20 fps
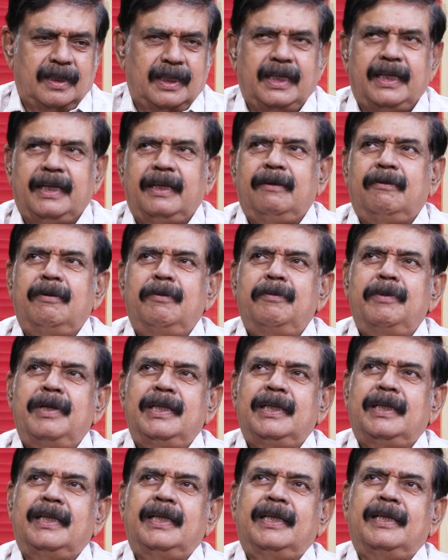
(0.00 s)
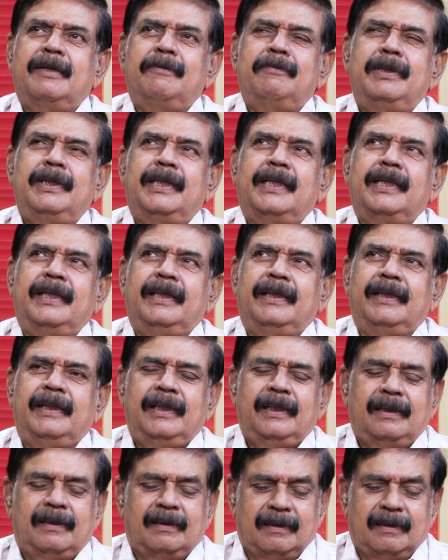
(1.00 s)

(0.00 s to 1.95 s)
డిగ్రీ కూడా మాది ఇక్కడే కంప్లీట్ అయింది